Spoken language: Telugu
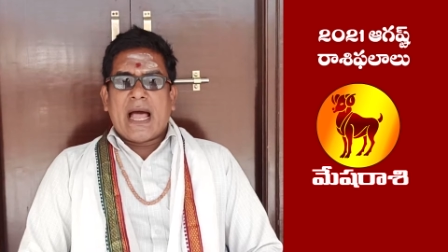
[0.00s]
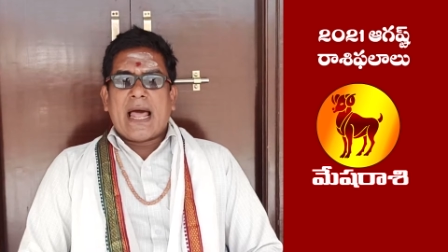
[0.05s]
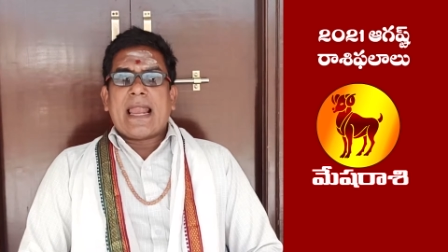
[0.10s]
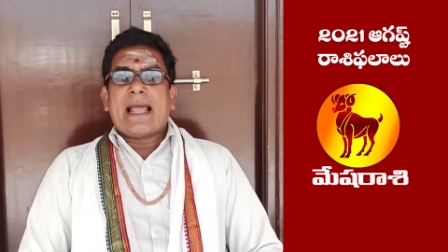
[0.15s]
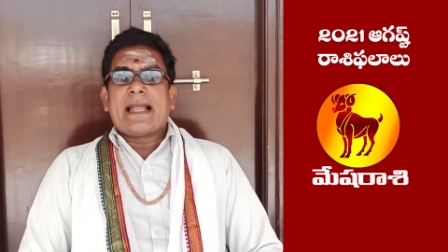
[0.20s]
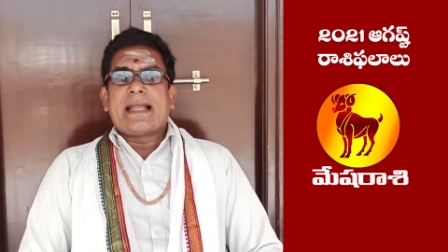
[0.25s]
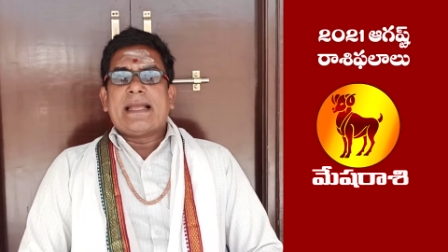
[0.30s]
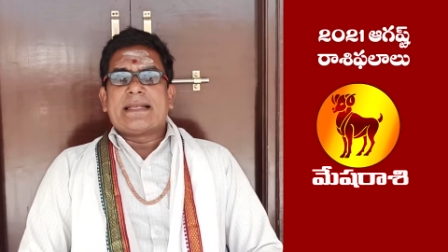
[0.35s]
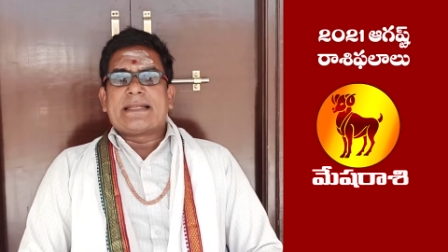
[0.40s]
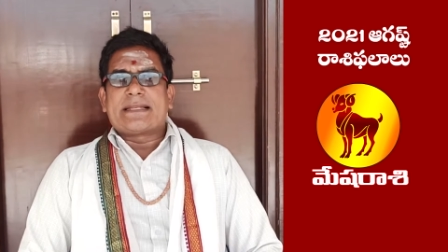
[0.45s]

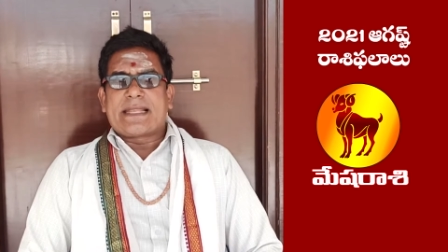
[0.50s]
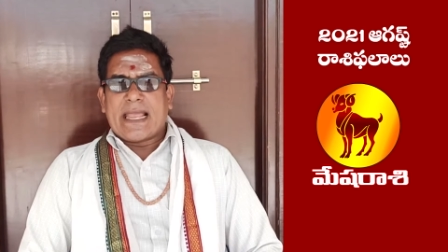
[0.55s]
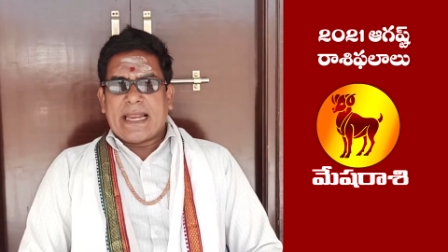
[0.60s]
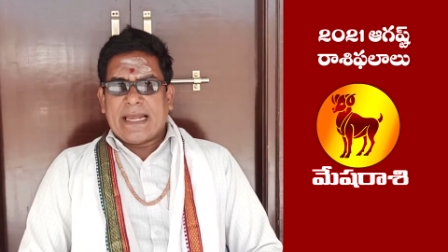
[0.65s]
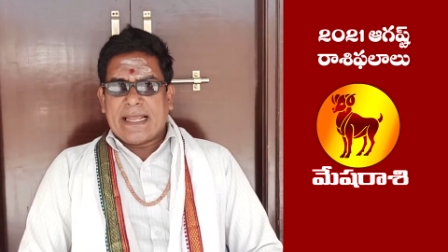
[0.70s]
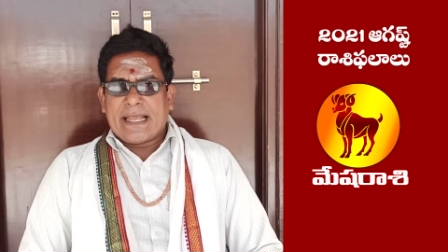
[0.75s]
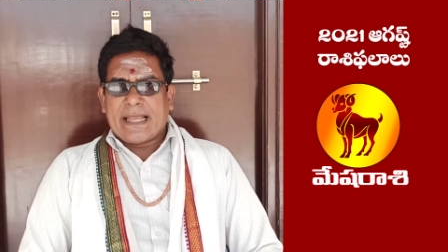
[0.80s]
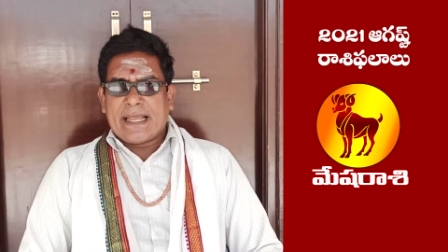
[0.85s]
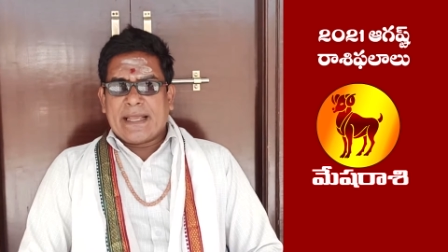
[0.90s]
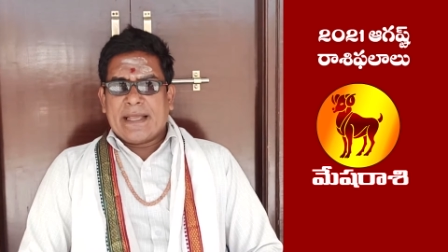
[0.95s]
అలాగే
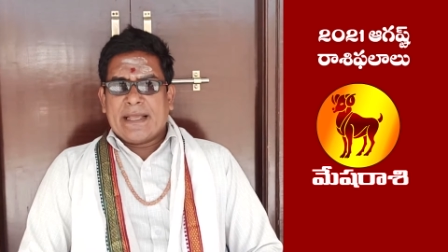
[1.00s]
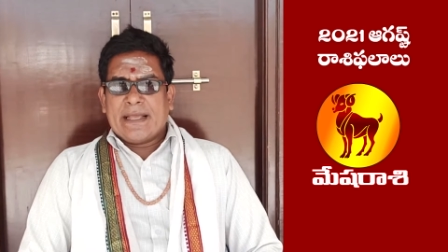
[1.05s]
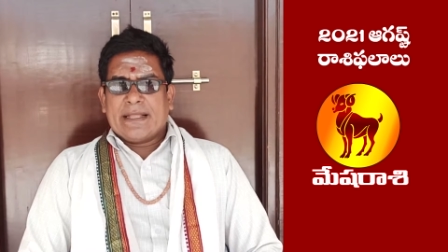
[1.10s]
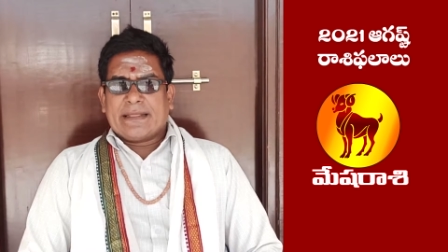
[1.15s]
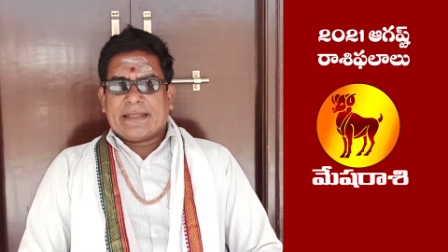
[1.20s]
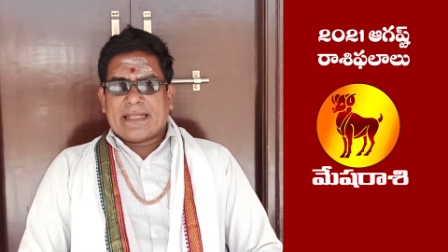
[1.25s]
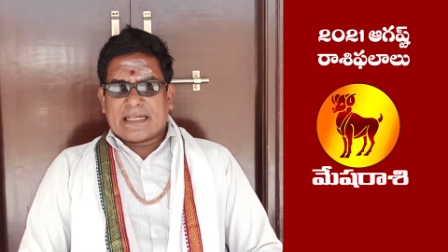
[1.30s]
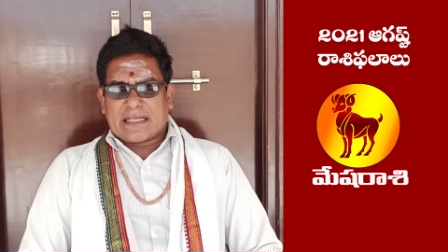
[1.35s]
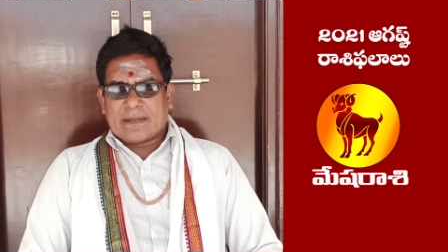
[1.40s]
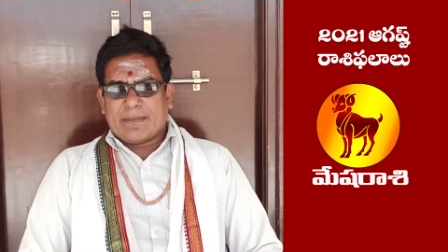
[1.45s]
శని
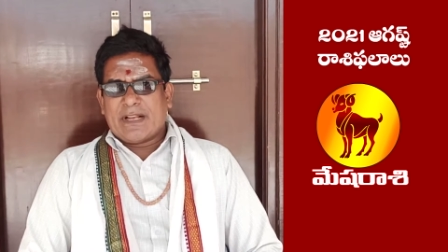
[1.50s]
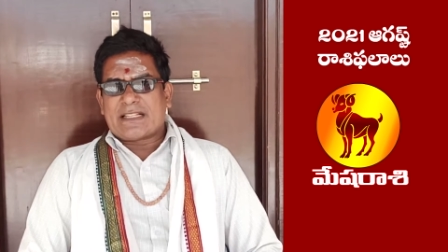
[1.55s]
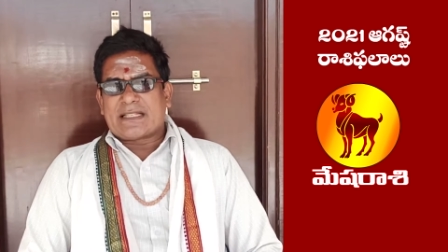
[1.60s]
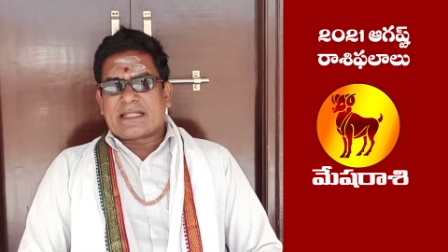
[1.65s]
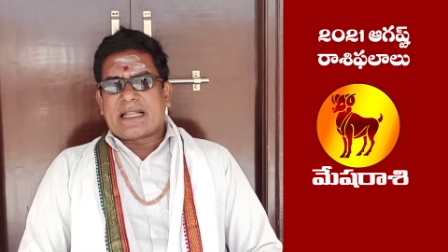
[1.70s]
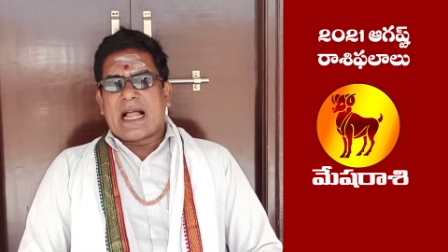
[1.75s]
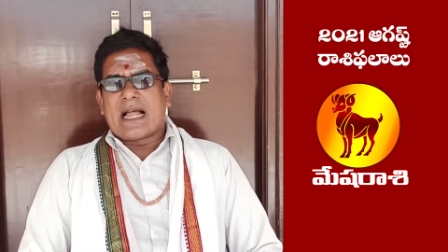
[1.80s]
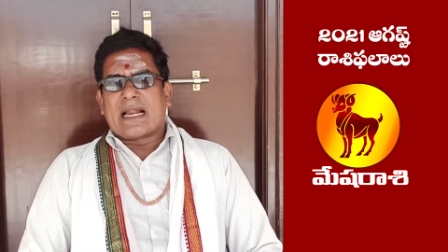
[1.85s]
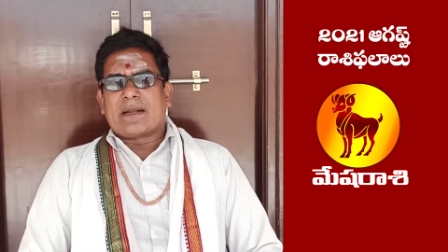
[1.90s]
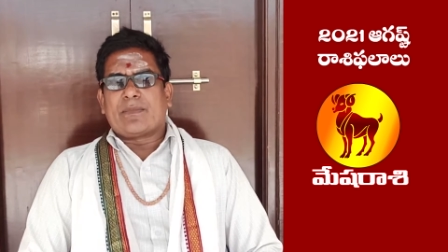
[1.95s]
దశమ
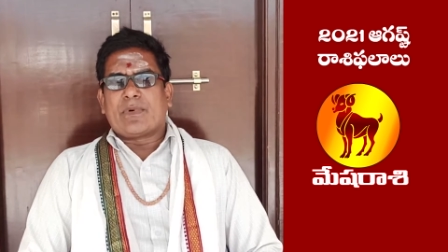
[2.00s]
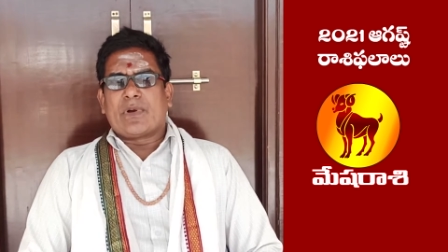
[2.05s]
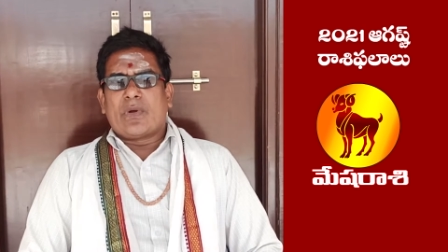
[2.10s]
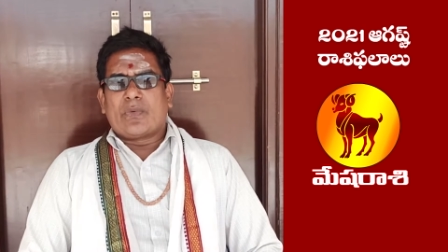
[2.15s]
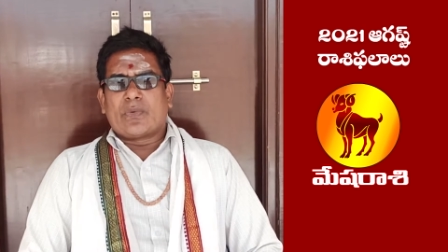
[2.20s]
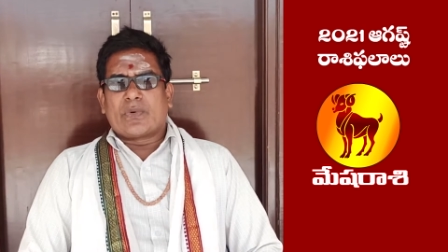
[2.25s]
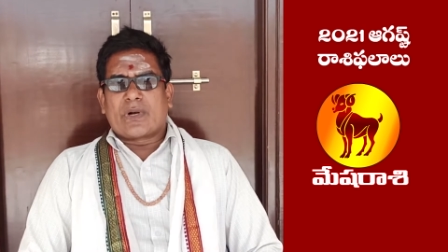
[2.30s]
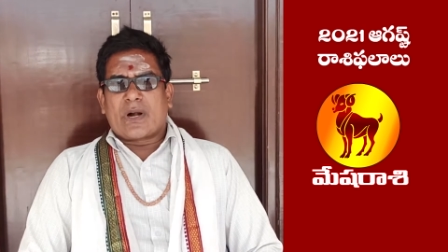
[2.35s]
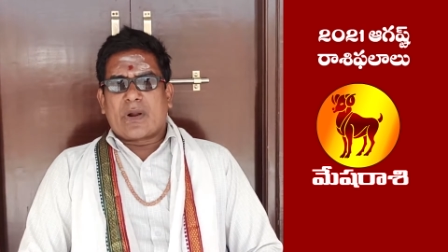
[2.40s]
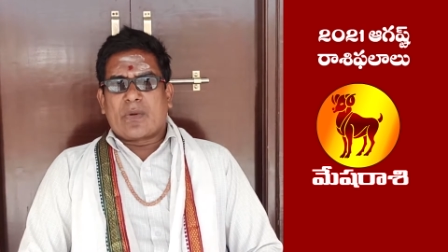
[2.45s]
స్థానంలో
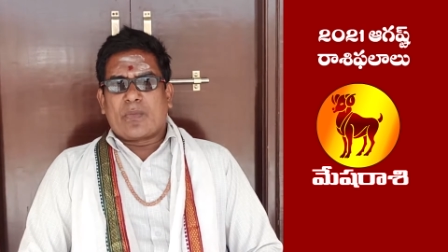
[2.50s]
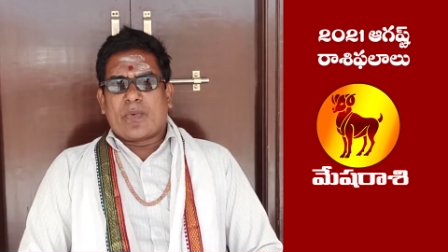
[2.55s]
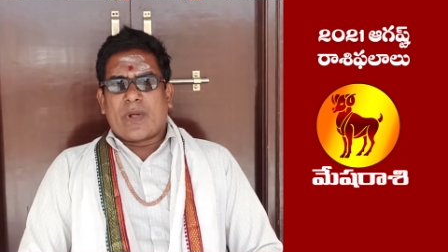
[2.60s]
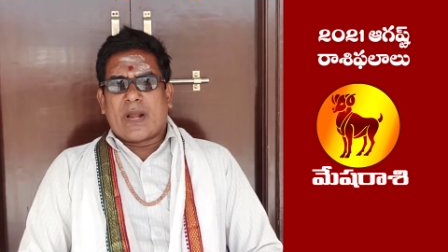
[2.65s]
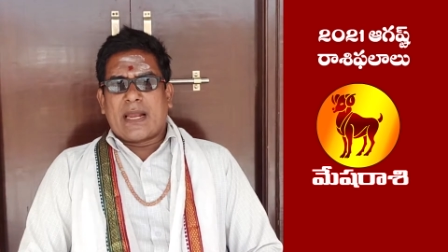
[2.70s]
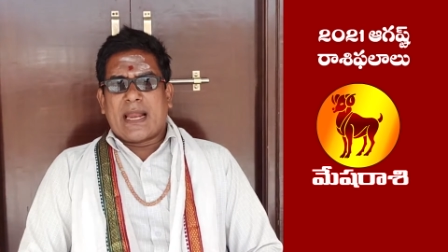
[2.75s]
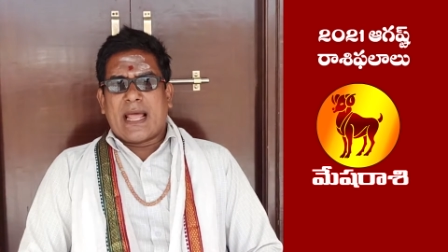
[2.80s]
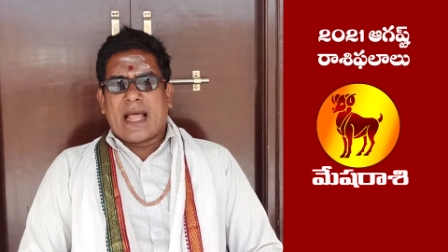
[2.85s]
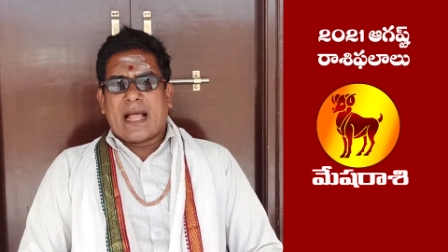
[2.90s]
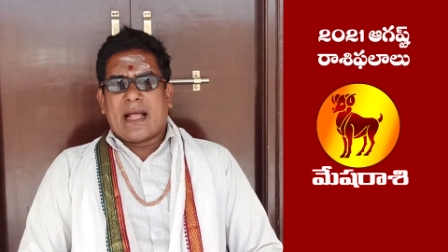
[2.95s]
ఉండడం
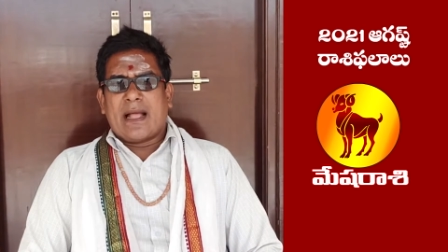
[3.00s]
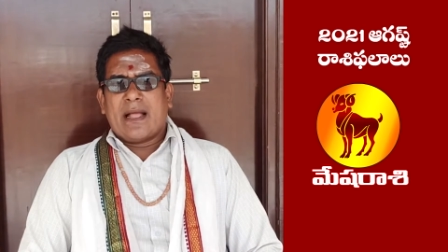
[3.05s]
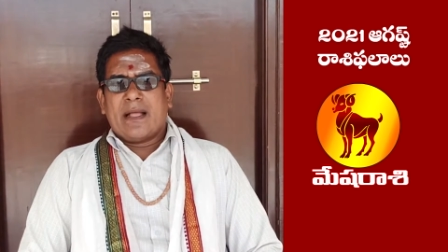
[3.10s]
వలన